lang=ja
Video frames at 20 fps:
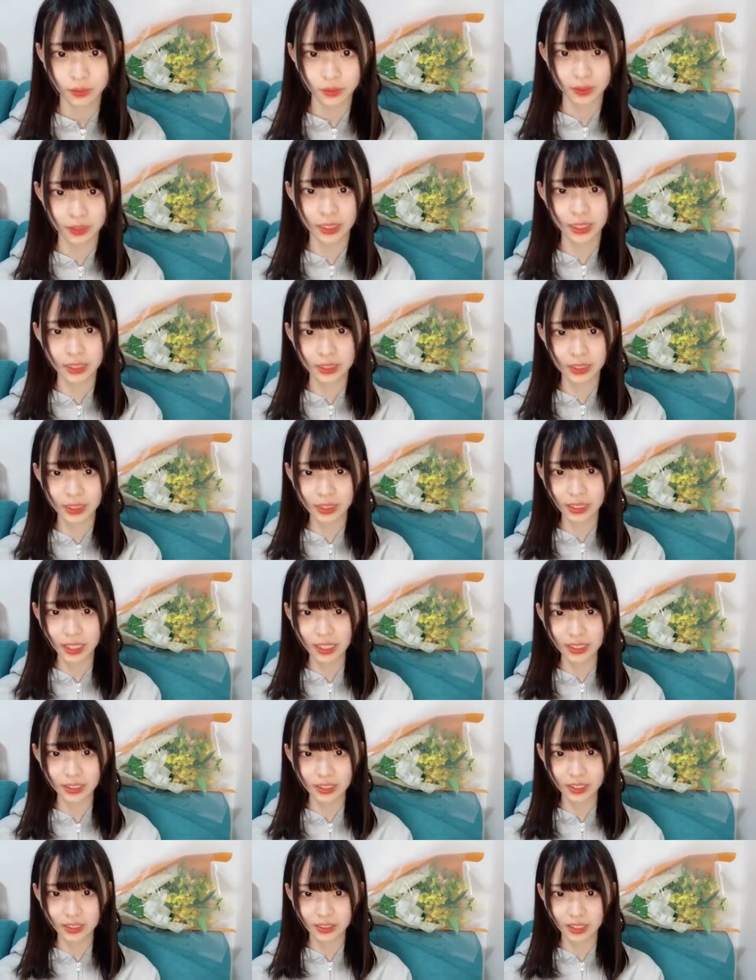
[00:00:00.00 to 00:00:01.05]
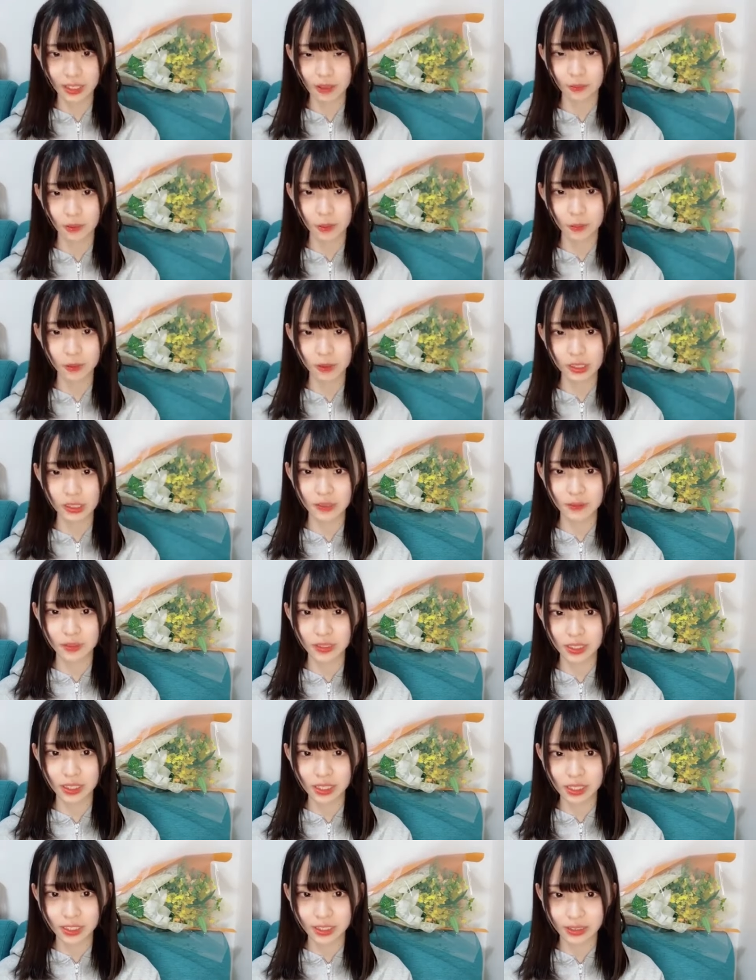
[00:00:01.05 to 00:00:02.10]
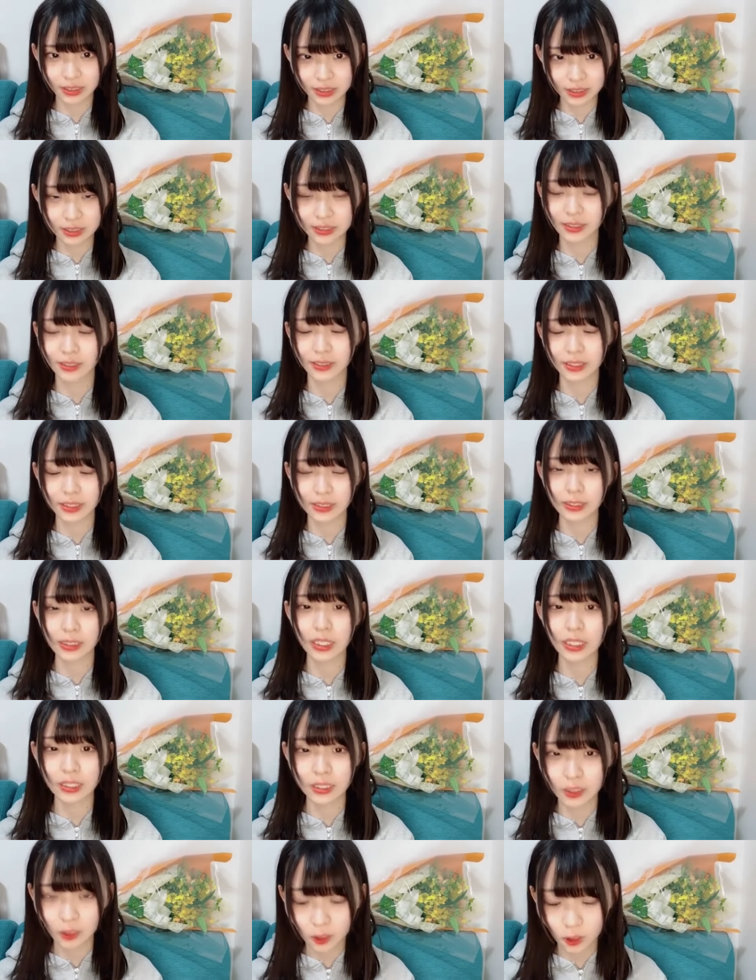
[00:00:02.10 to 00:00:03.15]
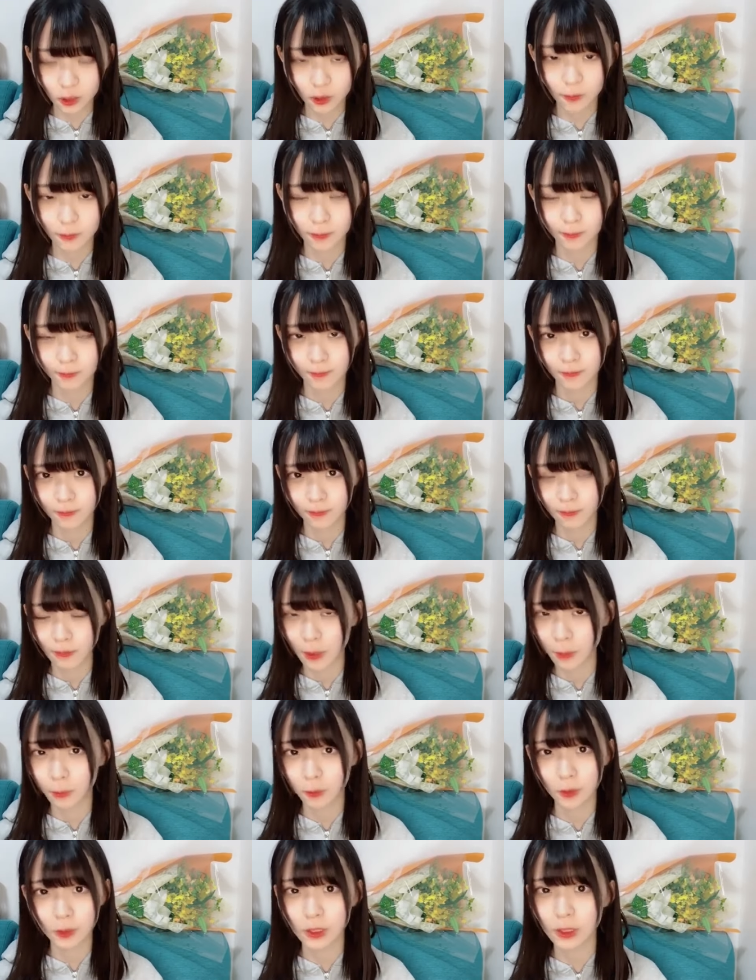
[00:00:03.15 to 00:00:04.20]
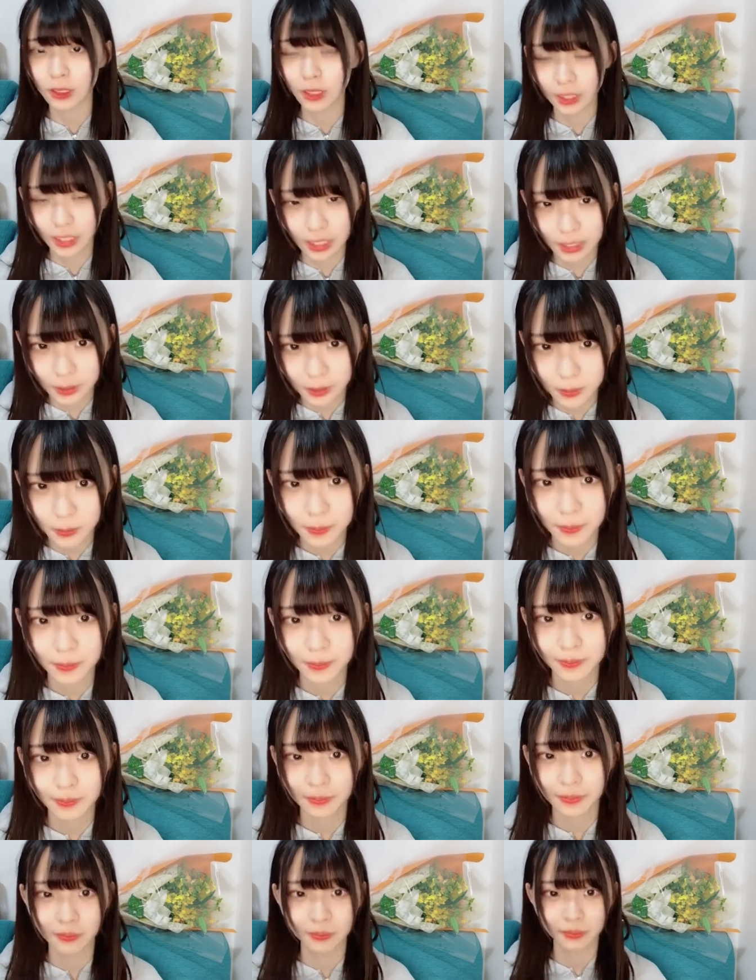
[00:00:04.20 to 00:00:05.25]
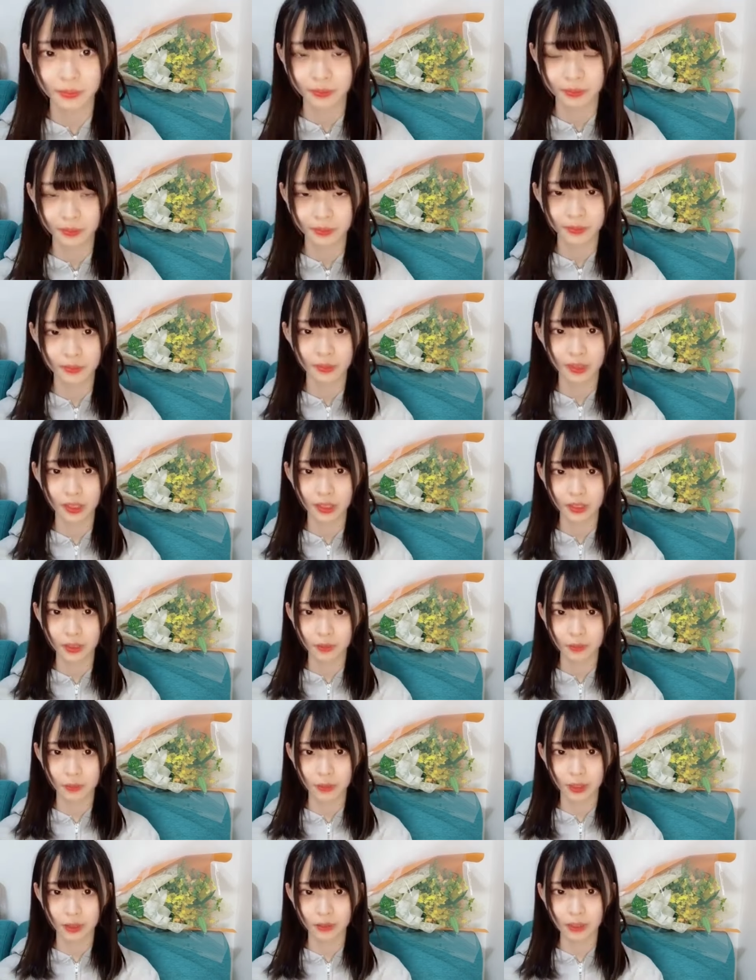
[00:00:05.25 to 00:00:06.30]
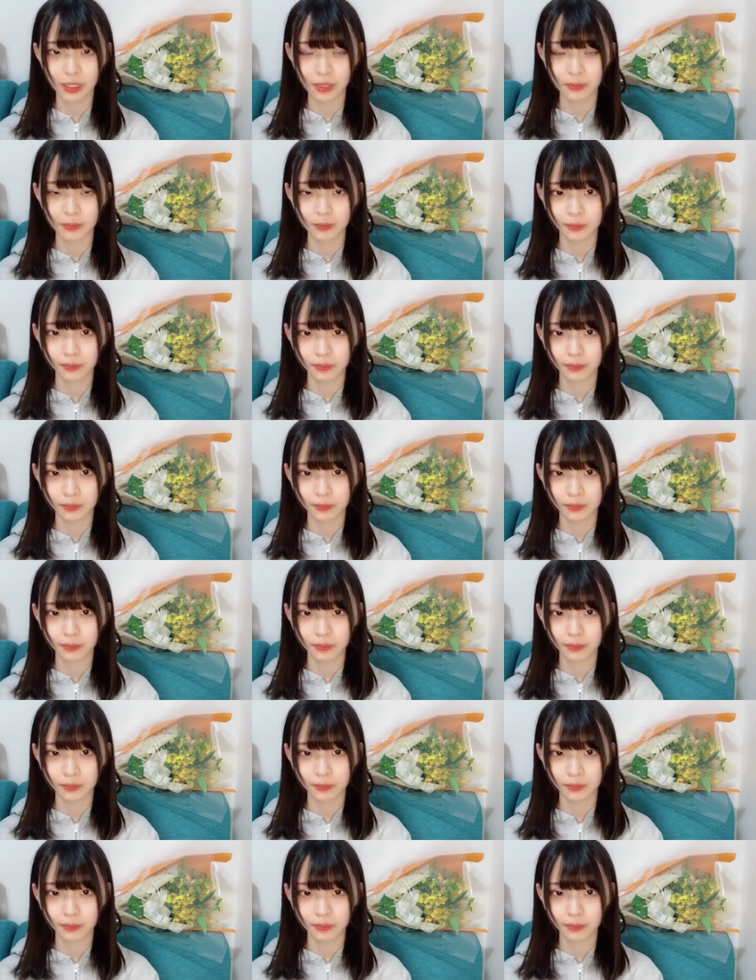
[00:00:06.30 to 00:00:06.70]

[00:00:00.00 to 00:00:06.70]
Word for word: 実在するよね幻見せられてうん実在するよ幻じゃないよこんばんは